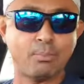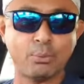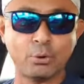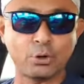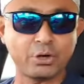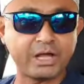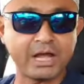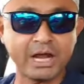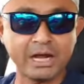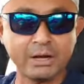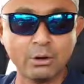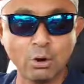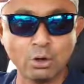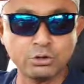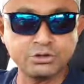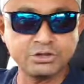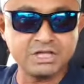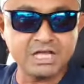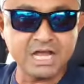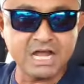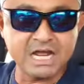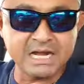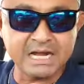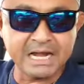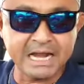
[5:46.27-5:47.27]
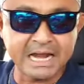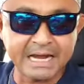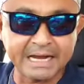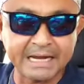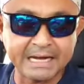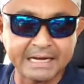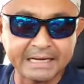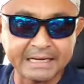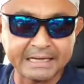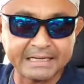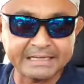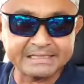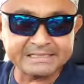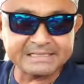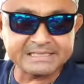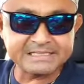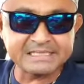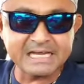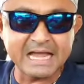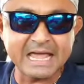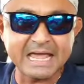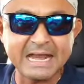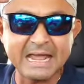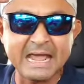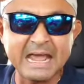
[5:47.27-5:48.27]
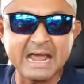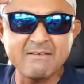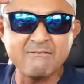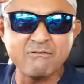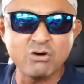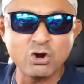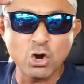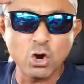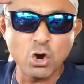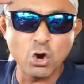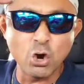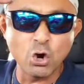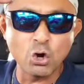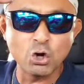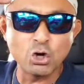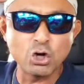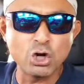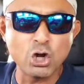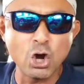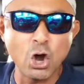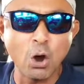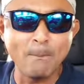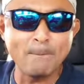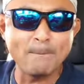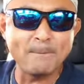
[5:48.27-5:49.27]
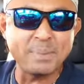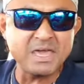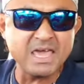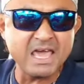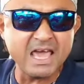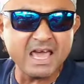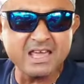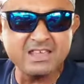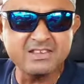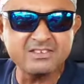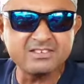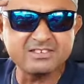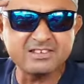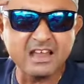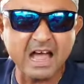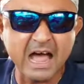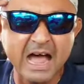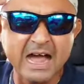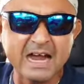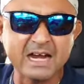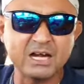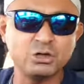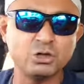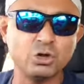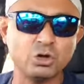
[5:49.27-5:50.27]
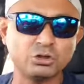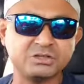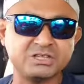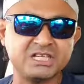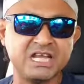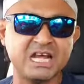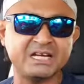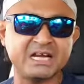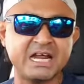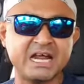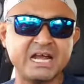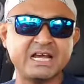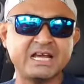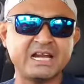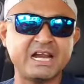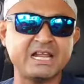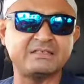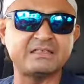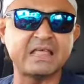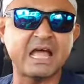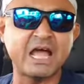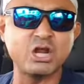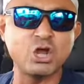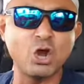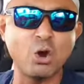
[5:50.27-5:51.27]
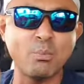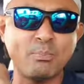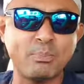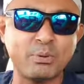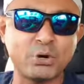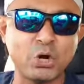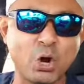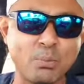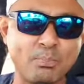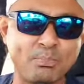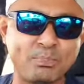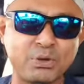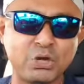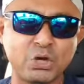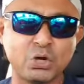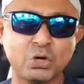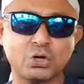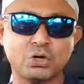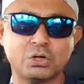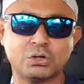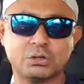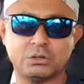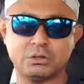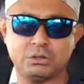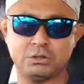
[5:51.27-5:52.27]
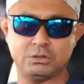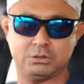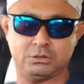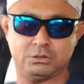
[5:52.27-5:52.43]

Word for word: Porque no tienen cerebro, no piensan, no tienen criterio propio.